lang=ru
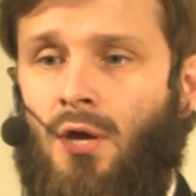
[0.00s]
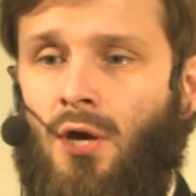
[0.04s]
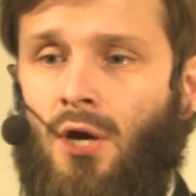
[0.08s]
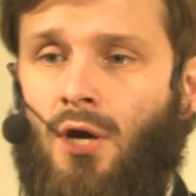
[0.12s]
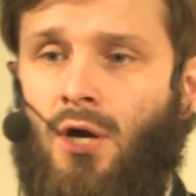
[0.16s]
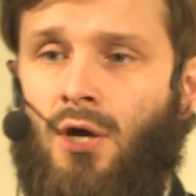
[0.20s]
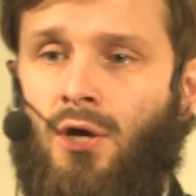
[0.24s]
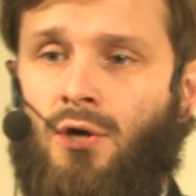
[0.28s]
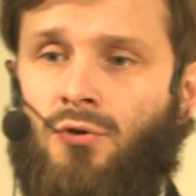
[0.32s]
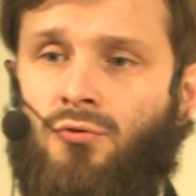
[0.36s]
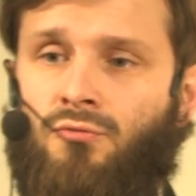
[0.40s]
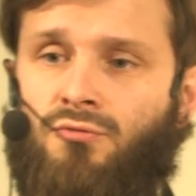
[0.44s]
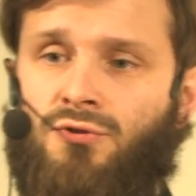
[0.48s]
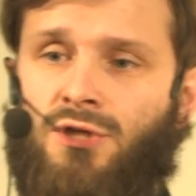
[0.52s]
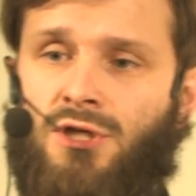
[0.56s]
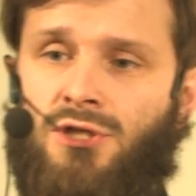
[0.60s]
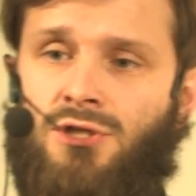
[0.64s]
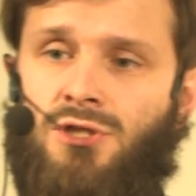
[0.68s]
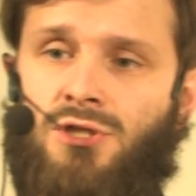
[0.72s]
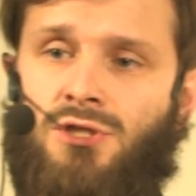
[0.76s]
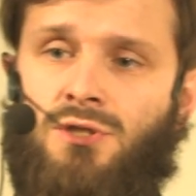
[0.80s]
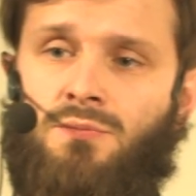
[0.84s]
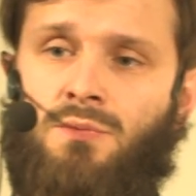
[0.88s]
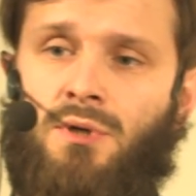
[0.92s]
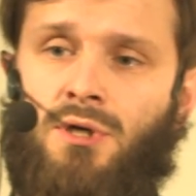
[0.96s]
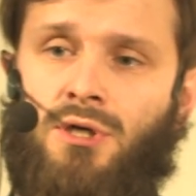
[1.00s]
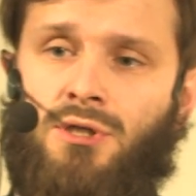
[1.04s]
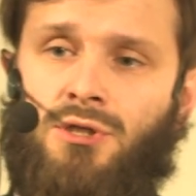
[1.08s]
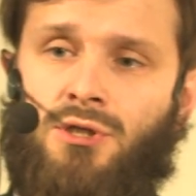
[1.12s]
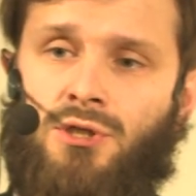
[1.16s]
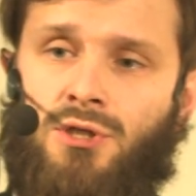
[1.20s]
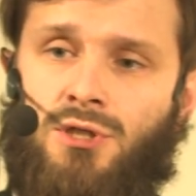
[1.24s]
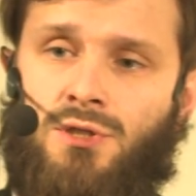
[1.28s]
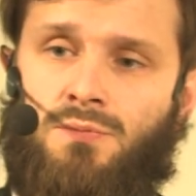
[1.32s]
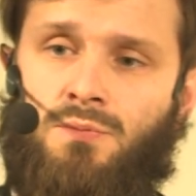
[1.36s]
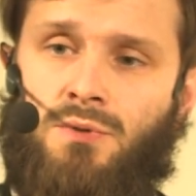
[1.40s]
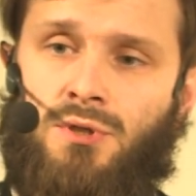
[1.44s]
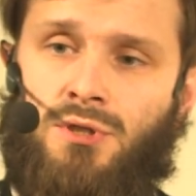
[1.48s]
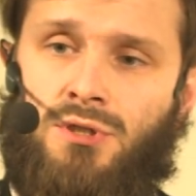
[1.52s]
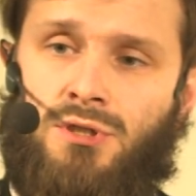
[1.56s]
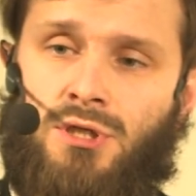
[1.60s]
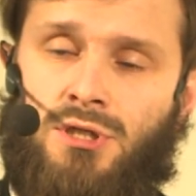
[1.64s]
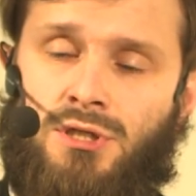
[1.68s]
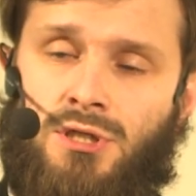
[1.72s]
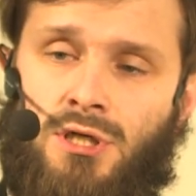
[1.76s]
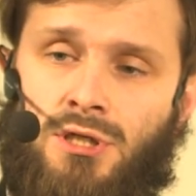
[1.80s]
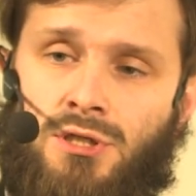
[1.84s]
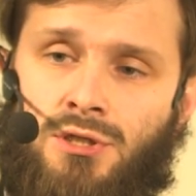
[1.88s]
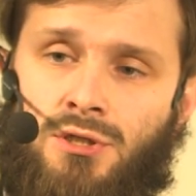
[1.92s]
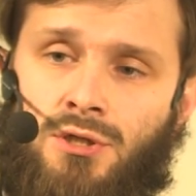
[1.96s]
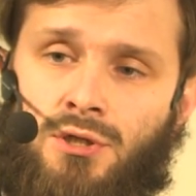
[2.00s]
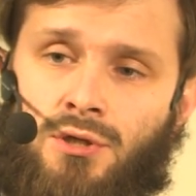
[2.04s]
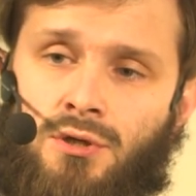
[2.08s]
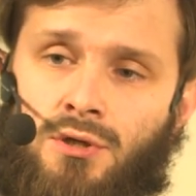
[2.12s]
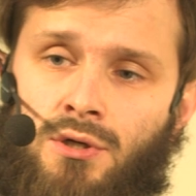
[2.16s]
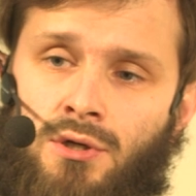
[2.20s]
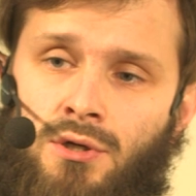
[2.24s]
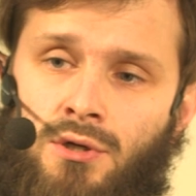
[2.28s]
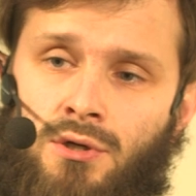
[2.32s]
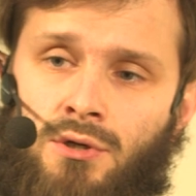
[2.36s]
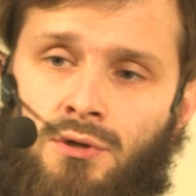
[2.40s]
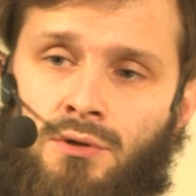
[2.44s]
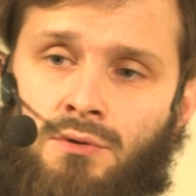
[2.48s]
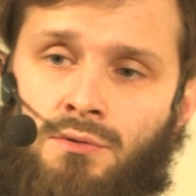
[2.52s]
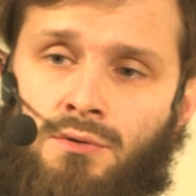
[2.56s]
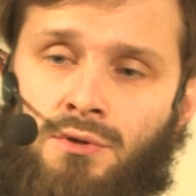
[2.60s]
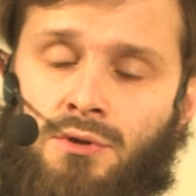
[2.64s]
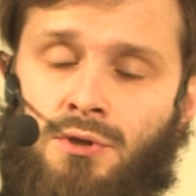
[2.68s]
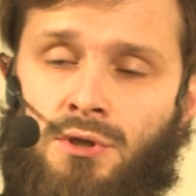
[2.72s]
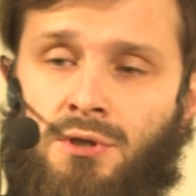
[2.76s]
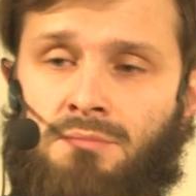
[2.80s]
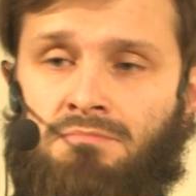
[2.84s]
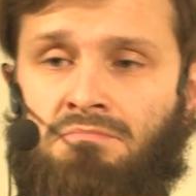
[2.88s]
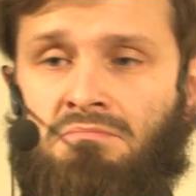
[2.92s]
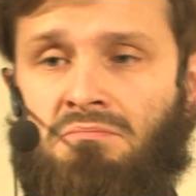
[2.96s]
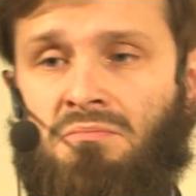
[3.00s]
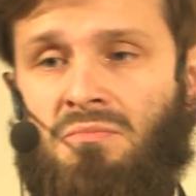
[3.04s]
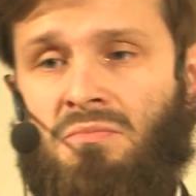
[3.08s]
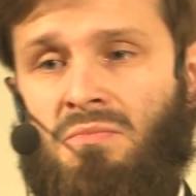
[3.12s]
ну, в частности, мне хотелось бы сказать и